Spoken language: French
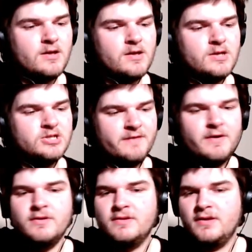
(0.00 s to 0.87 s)
J'avais
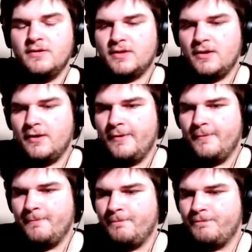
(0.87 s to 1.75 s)
une idée, ok.
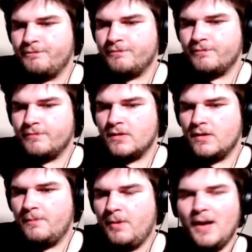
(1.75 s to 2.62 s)
Euh,
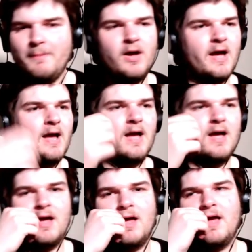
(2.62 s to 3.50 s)
par rapport à.
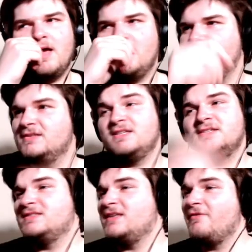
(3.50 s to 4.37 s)

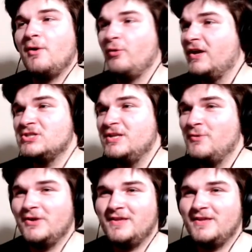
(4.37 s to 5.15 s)
Ça fait longtemps que je l'ai eu, ok?